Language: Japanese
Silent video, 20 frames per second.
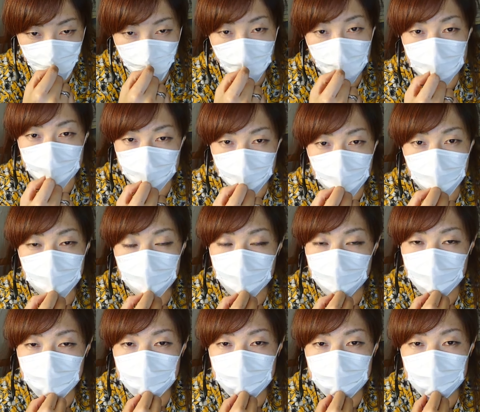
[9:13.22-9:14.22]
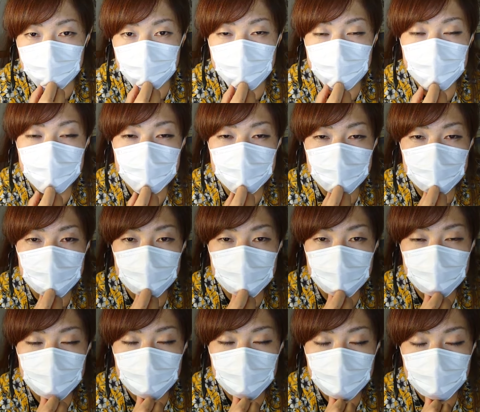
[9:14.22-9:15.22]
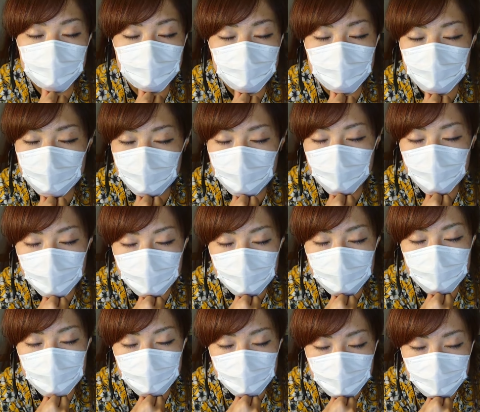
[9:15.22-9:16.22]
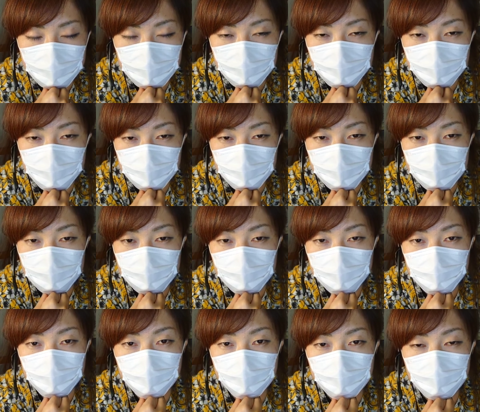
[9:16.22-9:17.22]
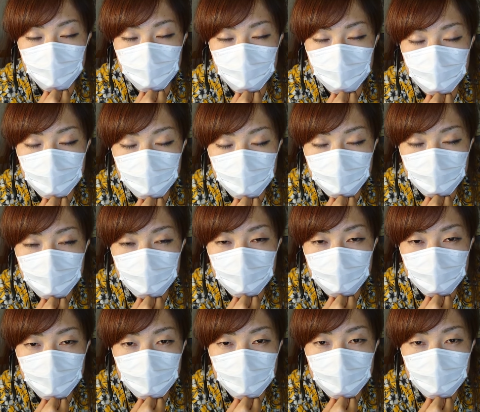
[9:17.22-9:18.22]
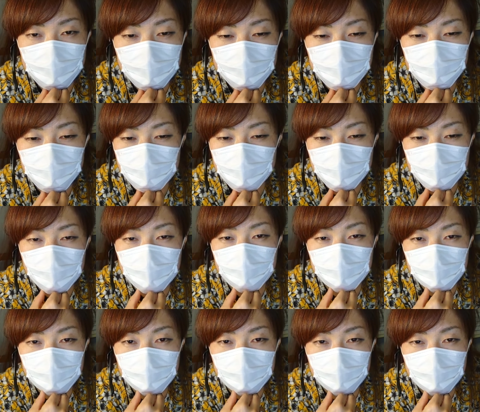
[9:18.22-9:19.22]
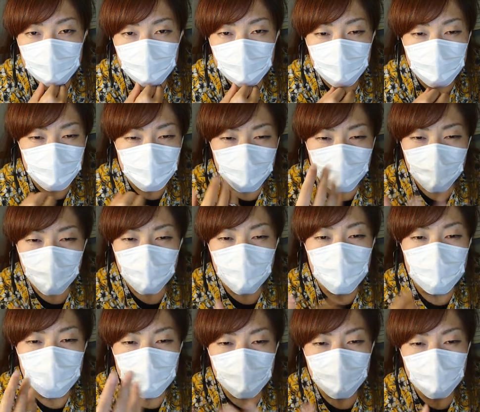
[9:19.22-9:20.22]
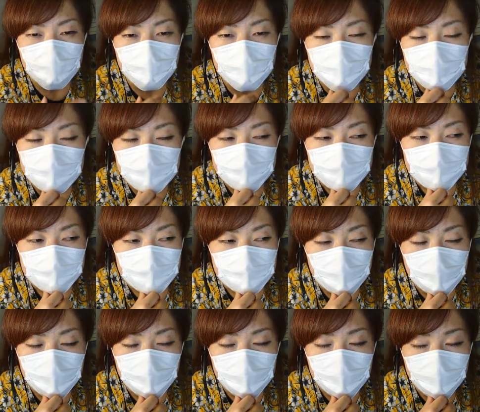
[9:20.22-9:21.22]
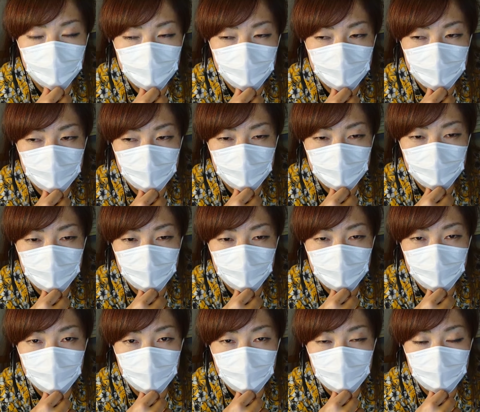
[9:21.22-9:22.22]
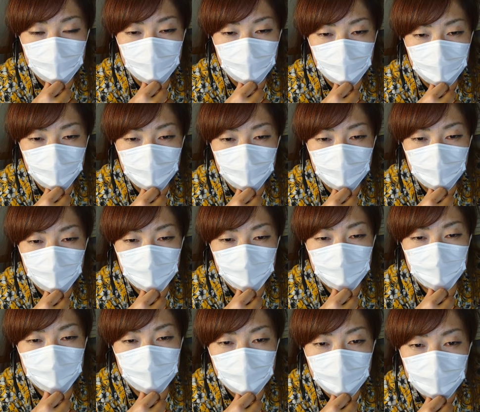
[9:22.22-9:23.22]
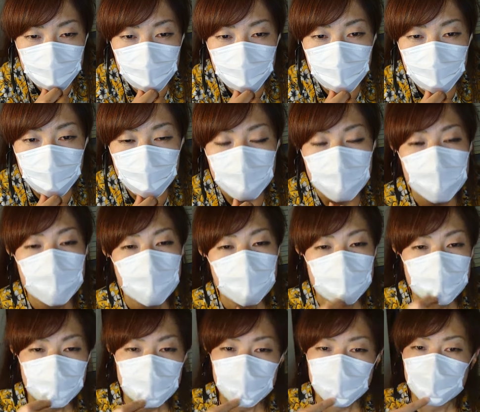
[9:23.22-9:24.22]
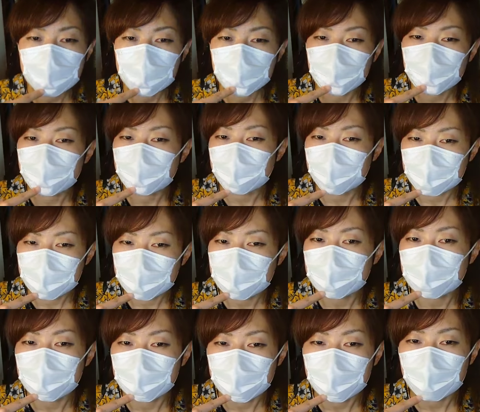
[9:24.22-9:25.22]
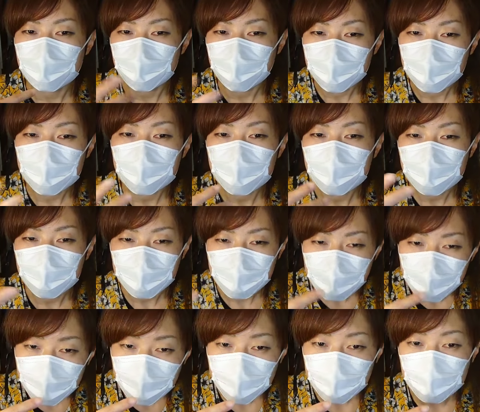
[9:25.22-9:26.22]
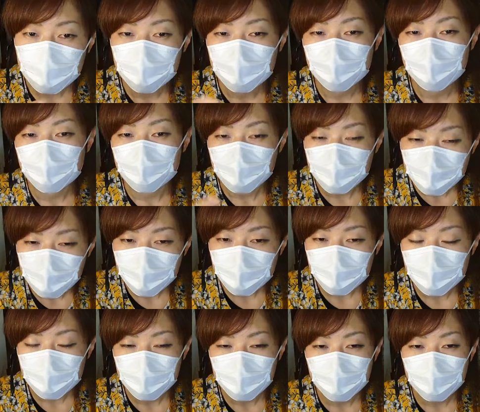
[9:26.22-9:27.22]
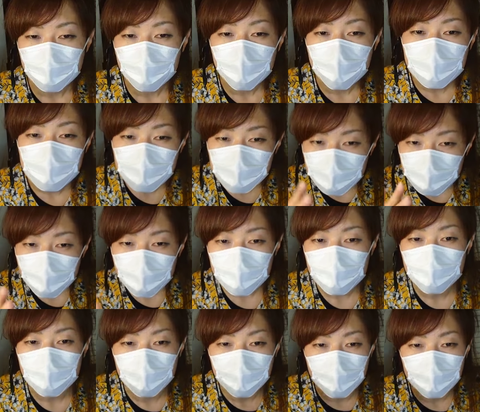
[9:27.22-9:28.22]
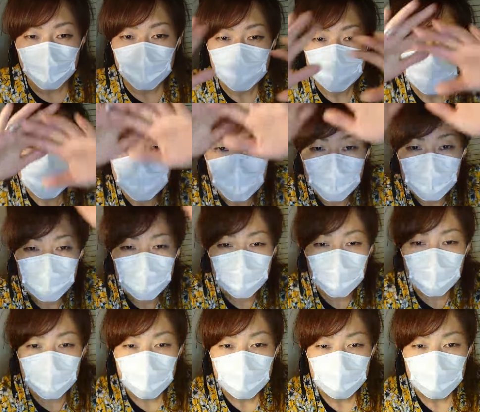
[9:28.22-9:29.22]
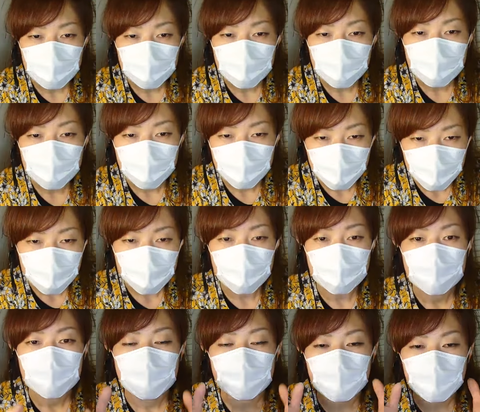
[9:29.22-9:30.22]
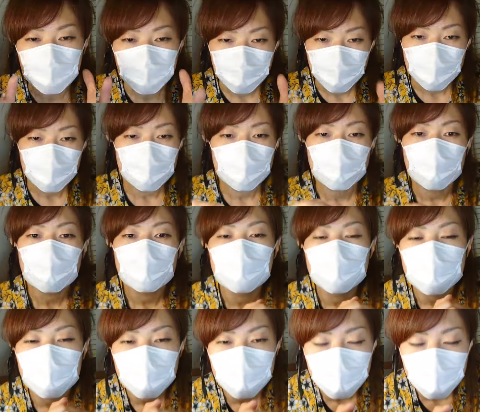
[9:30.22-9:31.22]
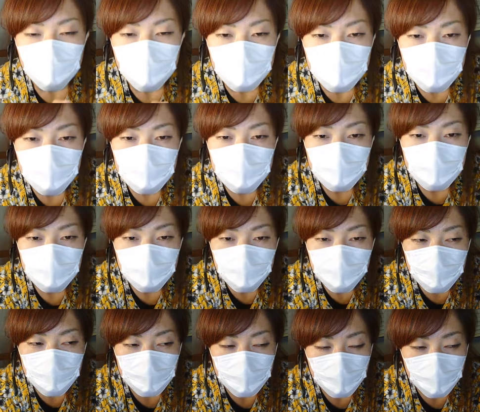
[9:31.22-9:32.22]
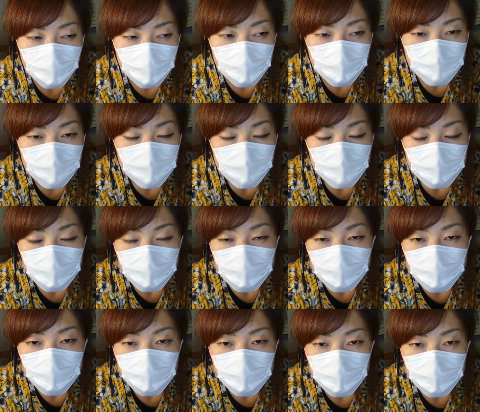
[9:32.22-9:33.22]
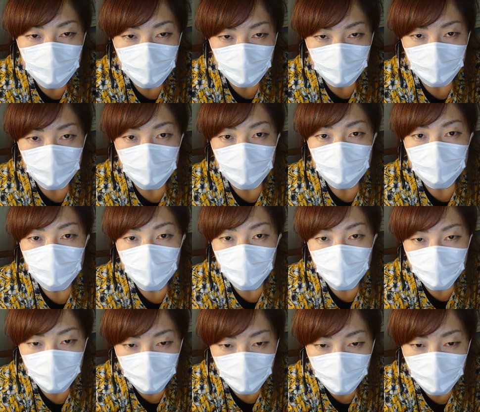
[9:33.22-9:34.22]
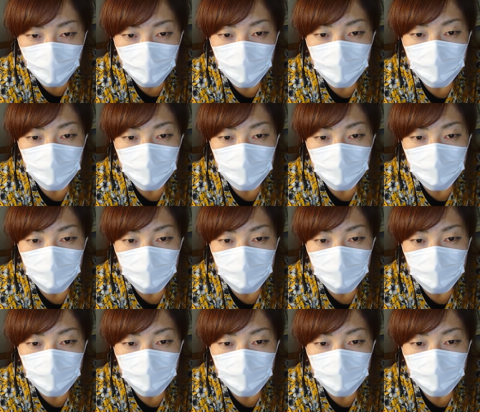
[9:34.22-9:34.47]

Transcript: 針でも進めていただけたらそれで大事それが一番うん無理なく私がさ煽るからやべやべってなるけど大丈夫私は1人で焦ってるけどみんなの1個できた2個できたが集まったらいっぱい集まったらいっぱいになるんだから私が1人で数十個数百個